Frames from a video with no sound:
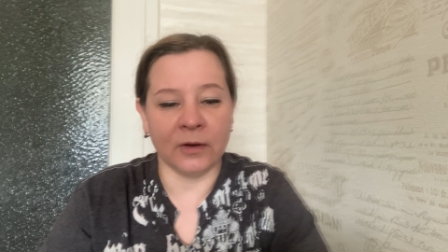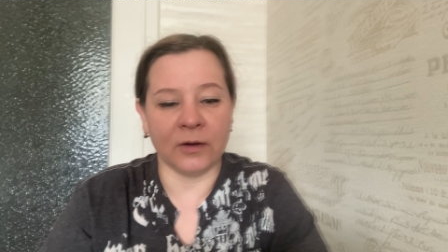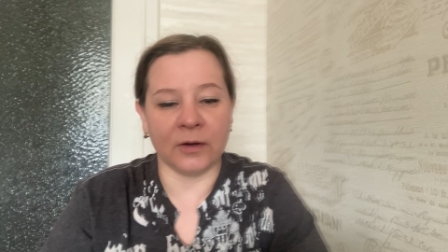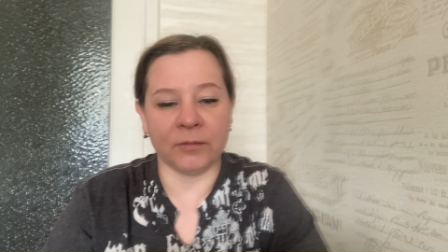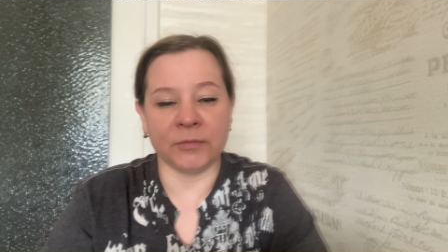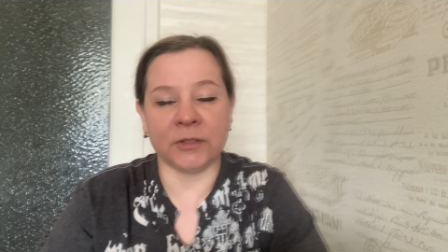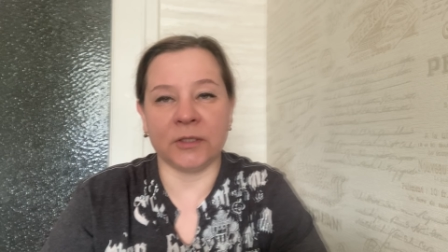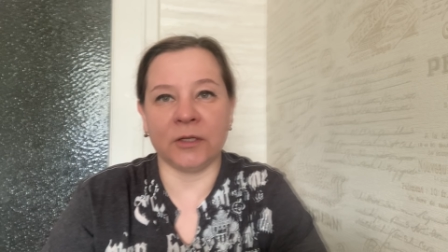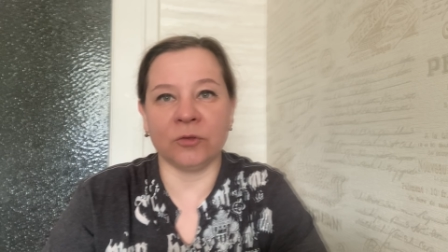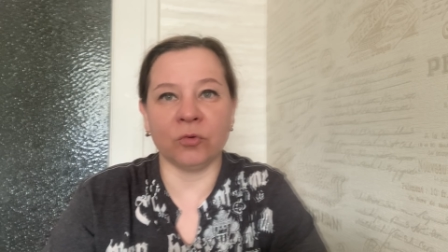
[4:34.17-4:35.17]
а, мне
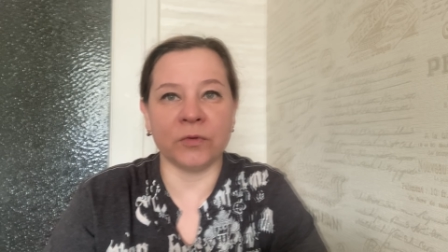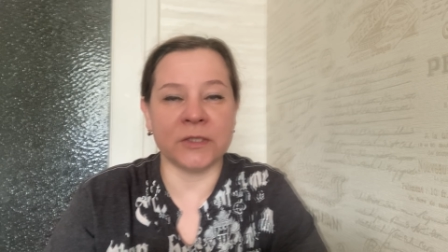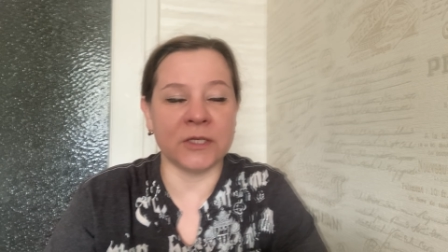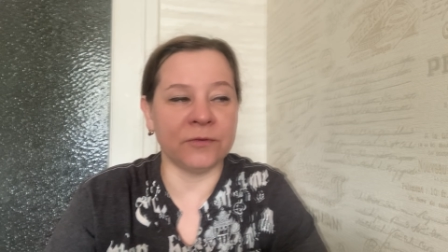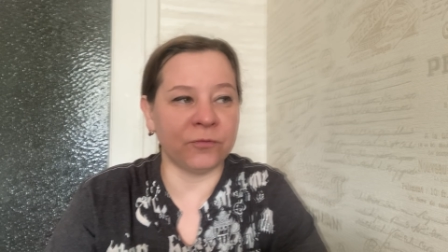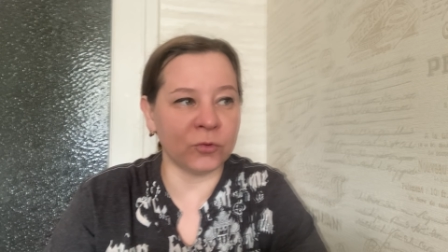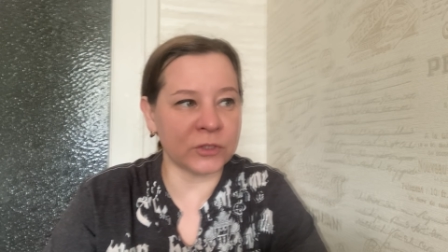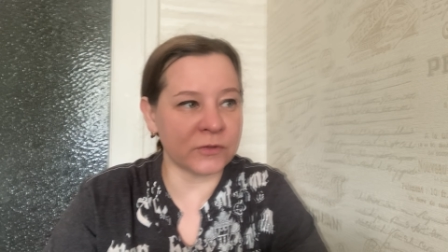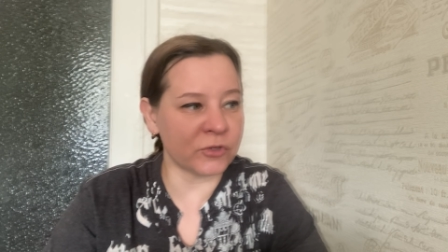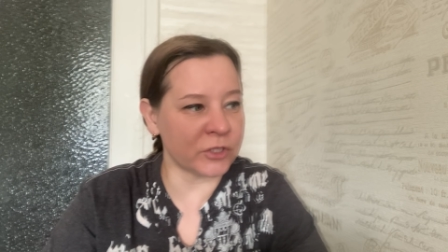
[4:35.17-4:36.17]
дали новый телефон,
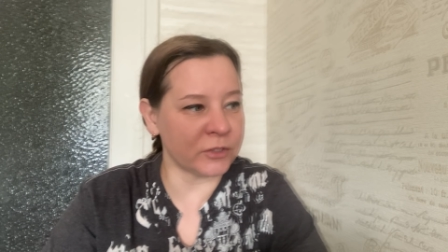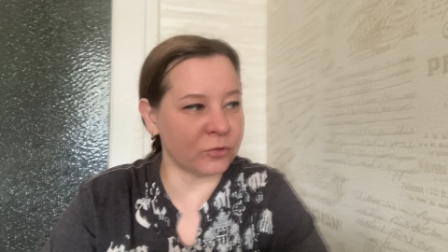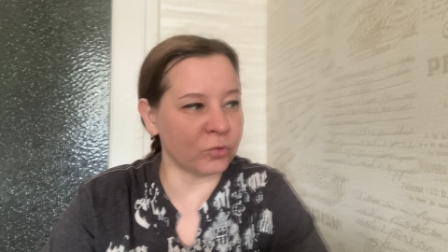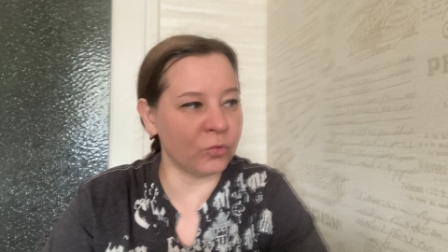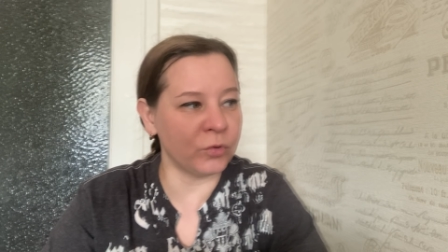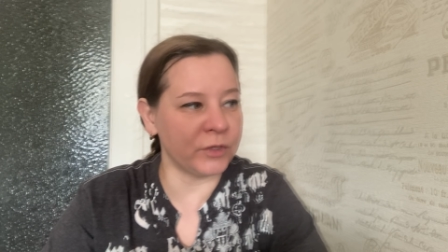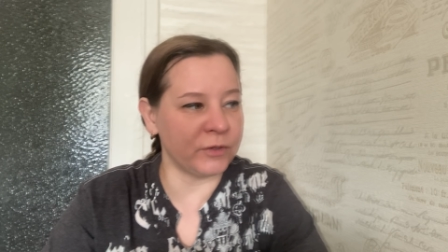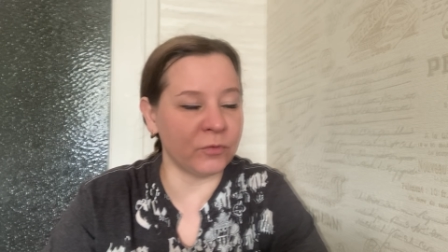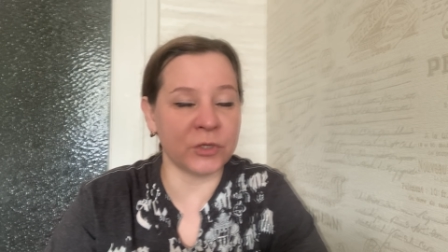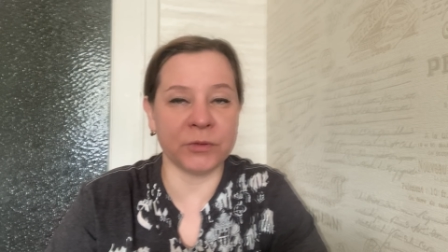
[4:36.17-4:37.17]
совершенно другой.
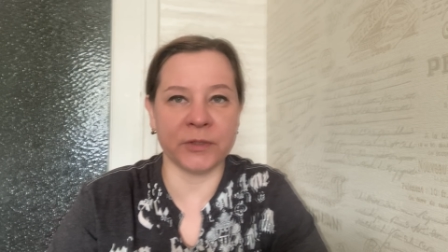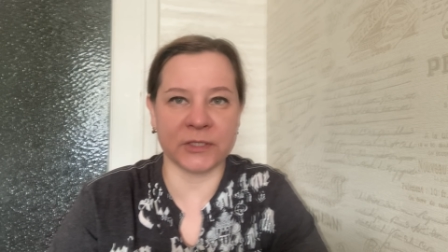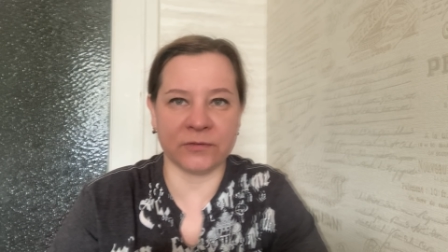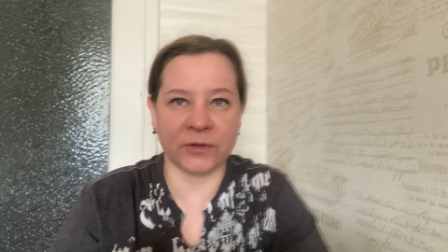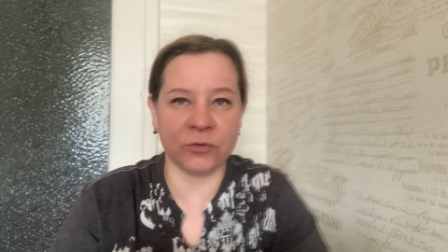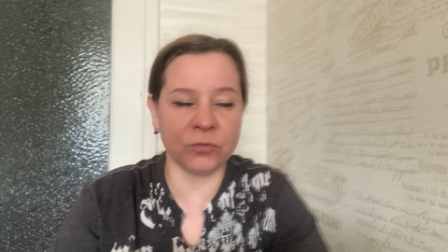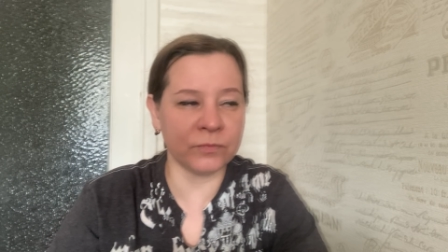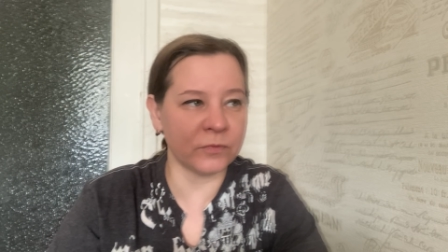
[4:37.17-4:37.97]
И, в общем, я звоню.